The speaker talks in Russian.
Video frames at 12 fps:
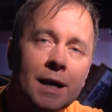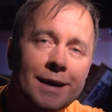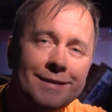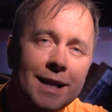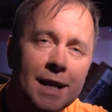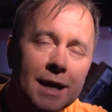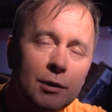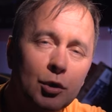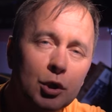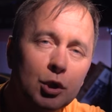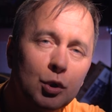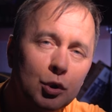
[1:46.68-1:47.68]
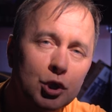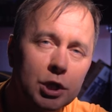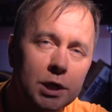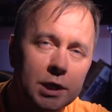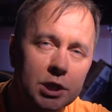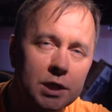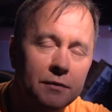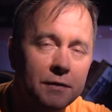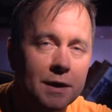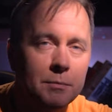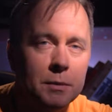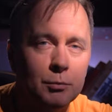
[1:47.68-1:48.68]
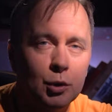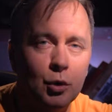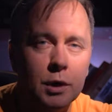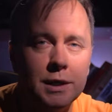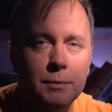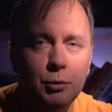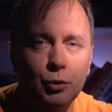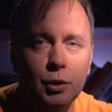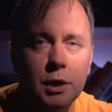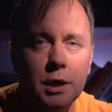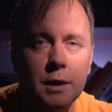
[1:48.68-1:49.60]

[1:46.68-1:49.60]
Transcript: Остальные актеры тоже хороши, в фильме много дебютных